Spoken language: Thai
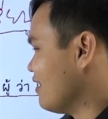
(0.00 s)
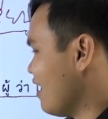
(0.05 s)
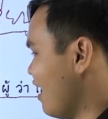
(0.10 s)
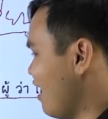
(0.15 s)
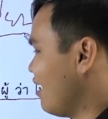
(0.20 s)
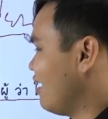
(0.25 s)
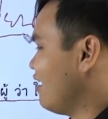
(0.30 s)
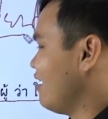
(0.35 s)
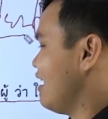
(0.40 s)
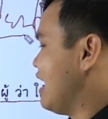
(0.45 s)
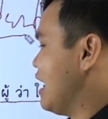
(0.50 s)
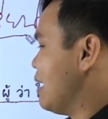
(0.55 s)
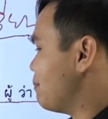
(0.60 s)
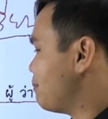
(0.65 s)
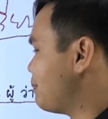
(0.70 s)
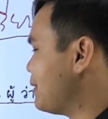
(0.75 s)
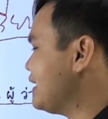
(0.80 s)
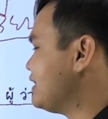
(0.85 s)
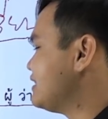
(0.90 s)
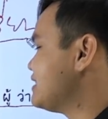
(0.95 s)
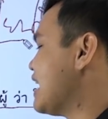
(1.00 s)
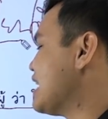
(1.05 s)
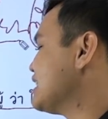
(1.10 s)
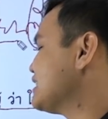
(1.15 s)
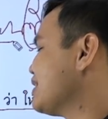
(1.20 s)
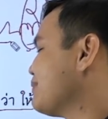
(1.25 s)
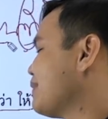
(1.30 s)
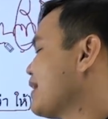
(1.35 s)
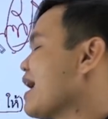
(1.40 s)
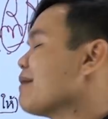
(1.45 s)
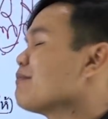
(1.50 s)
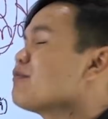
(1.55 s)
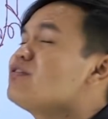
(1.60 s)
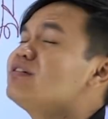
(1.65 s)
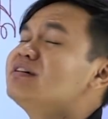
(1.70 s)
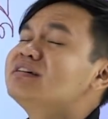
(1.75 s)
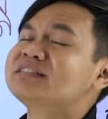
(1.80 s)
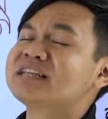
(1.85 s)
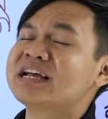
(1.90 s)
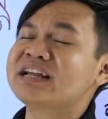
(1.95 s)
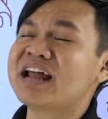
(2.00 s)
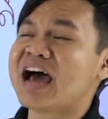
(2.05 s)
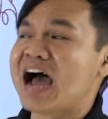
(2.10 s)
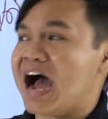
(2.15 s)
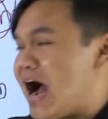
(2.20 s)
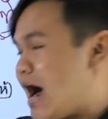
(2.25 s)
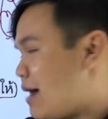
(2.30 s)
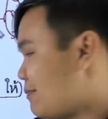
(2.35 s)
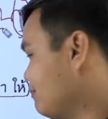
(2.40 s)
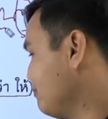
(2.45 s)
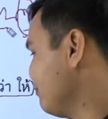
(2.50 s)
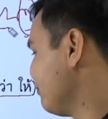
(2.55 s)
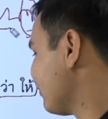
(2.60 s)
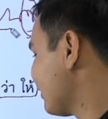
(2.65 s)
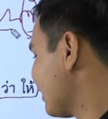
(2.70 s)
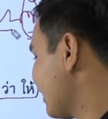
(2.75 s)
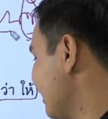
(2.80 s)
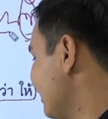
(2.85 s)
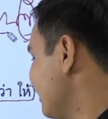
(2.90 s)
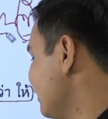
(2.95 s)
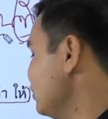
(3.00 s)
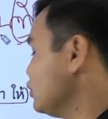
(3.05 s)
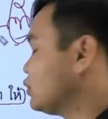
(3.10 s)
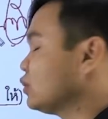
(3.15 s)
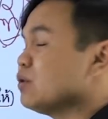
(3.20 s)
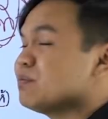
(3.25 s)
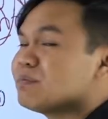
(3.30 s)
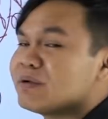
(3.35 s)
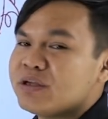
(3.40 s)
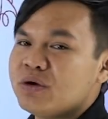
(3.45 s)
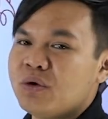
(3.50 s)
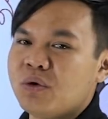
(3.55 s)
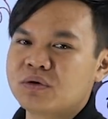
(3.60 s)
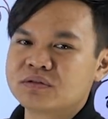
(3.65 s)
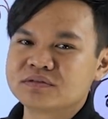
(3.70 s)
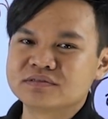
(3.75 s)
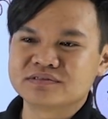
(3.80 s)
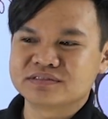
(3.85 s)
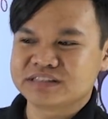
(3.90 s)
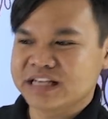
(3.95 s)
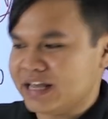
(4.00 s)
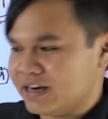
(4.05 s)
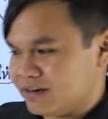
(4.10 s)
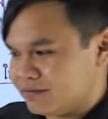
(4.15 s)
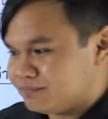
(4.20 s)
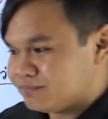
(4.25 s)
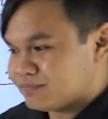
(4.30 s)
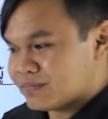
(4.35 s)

นะปริชาสรรพนามก็คือใช้ถามอยู่ต้นประโยคเช่น